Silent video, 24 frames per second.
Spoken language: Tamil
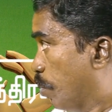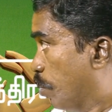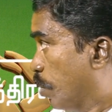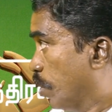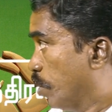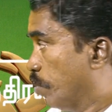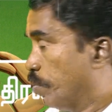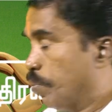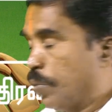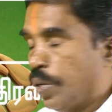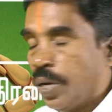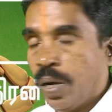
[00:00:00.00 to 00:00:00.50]

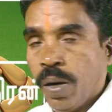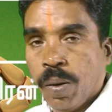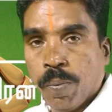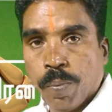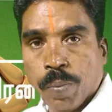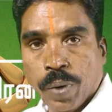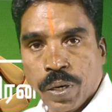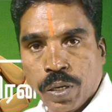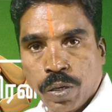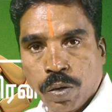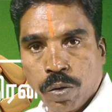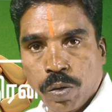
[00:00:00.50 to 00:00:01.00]
பார்ப்பதும்
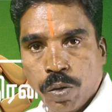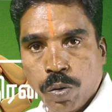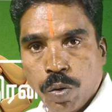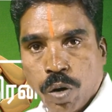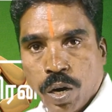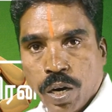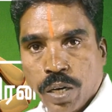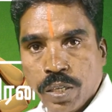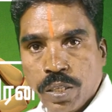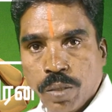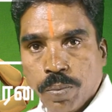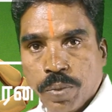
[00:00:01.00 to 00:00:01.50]
மற்றொரு
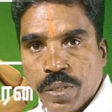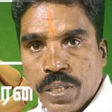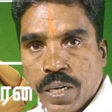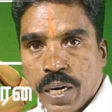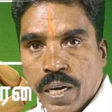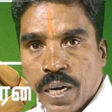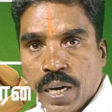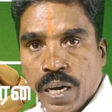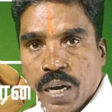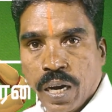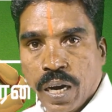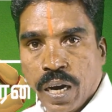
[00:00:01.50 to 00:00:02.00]

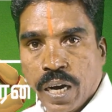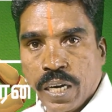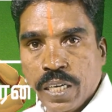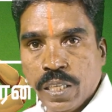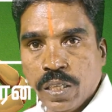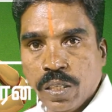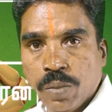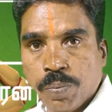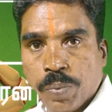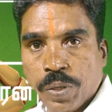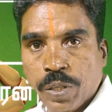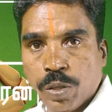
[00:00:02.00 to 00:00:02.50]
யோகாதிபதியான
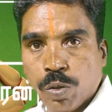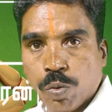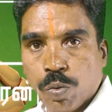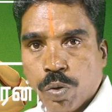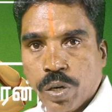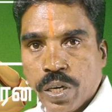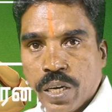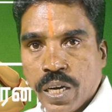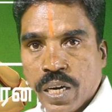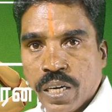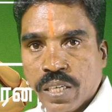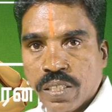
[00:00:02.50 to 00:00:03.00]
ஐந்து பத்து
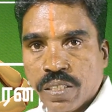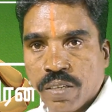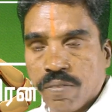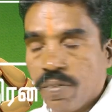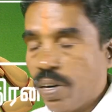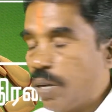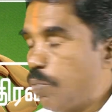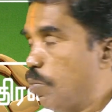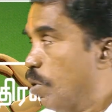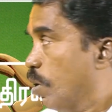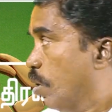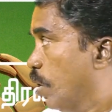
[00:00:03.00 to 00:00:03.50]
பத்துக்குடைய
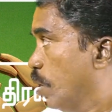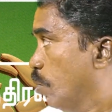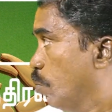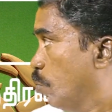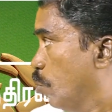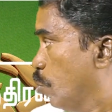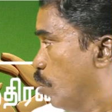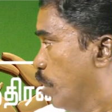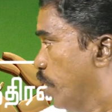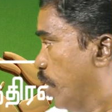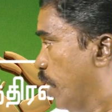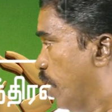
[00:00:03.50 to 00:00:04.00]
செவ்வாய் பகவானும்
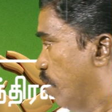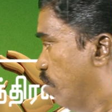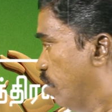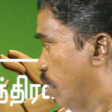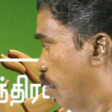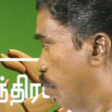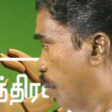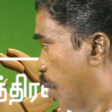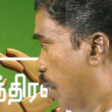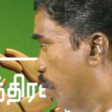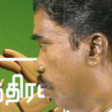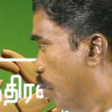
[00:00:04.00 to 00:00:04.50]
உங்களுடைய
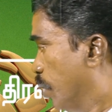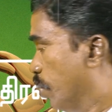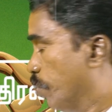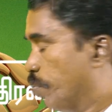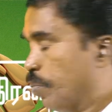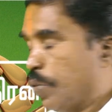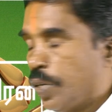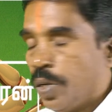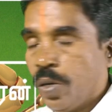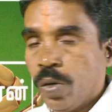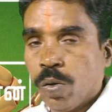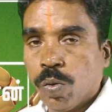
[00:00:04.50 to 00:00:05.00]
ராசியை பார்ப்பதும்
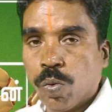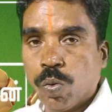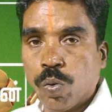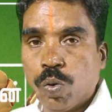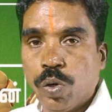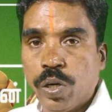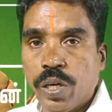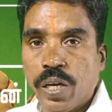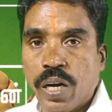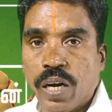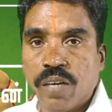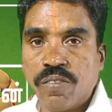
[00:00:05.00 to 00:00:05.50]

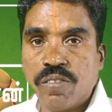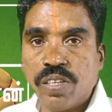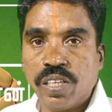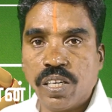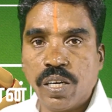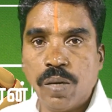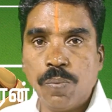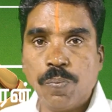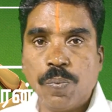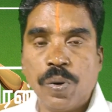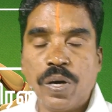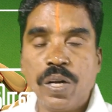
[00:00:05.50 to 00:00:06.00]
உங்களுடைய
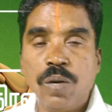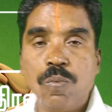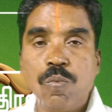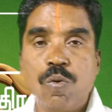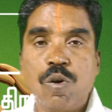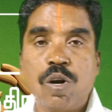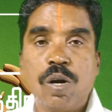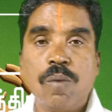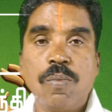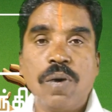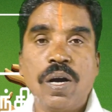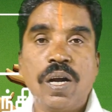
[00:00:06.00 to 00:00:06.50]
ராசிக்கு
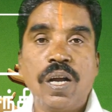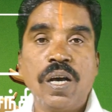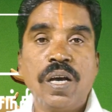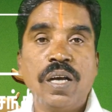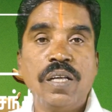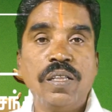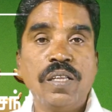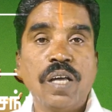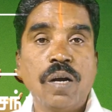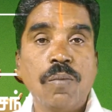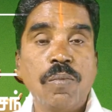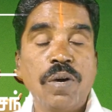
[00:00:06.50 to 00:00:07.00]
பரிபூர்ணமான
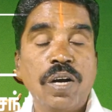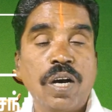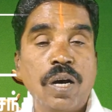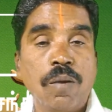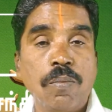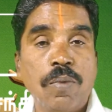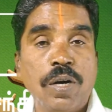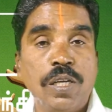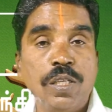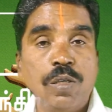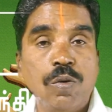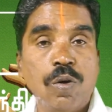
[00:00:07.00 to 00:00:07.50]
தர்ம
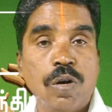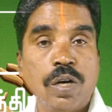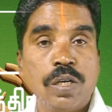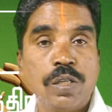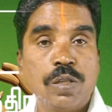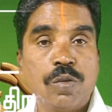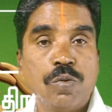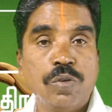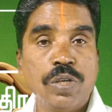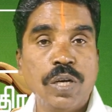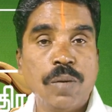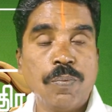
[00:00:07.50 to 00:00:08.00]
கர்மாதி
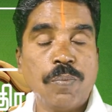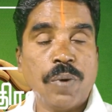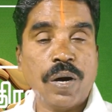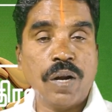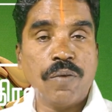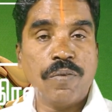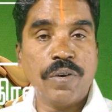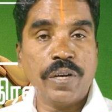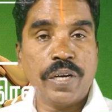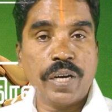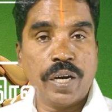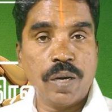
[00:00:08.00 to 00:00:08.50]
யோகத்தினுடைய
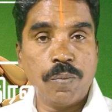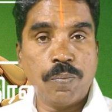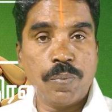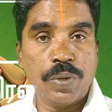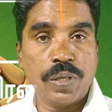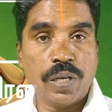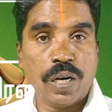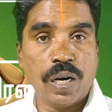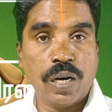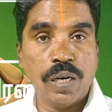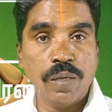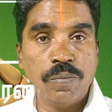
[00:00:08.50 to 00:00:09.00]
பார்வை
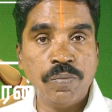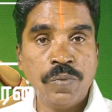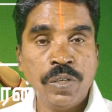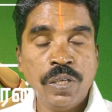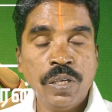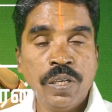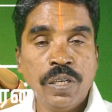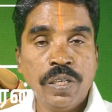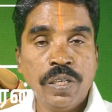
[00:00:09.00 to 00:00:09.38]
கிடைப்பதனாலும்